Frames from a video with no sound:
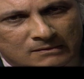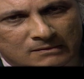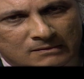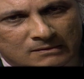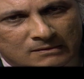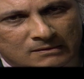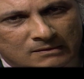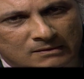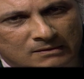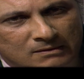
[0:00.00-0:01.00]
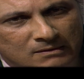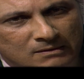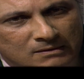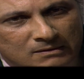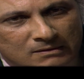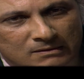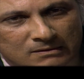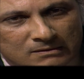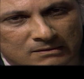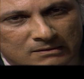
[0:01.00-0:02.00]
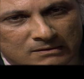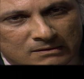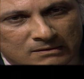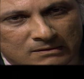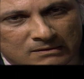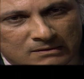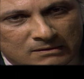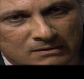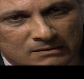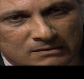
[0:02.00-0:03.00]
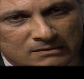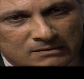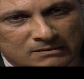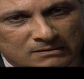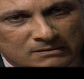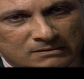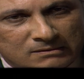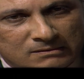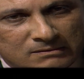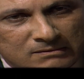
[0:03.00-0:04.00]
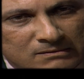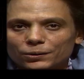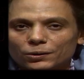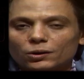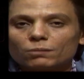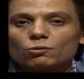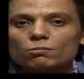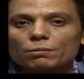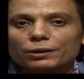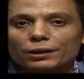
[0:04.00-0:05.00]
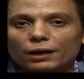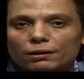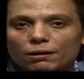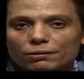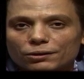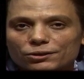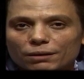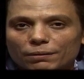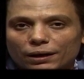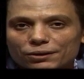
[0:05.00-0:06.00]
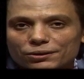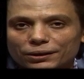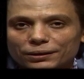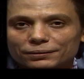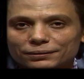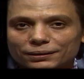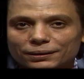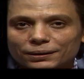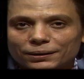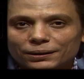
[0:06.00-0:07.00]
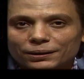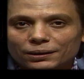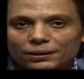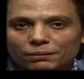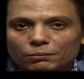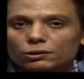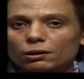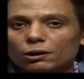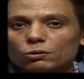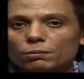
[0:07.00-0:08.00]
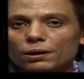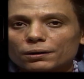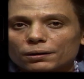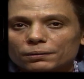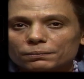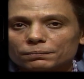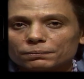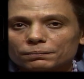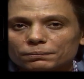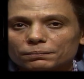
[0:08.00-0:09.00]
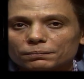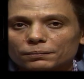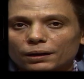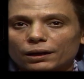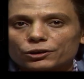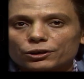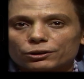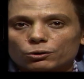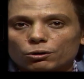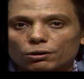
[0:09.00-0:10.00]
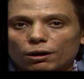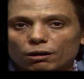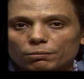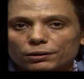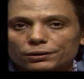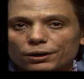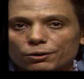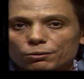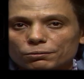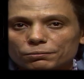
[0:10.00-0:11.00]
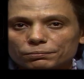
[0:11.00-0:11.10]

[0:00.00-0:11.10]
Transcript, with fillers: الحصان اللي بيقع ما بيرجعش يلعب تاني عمره ما بيرجع لأرض السبع حسين بيطلعوه بره علشان يجر عربيات كره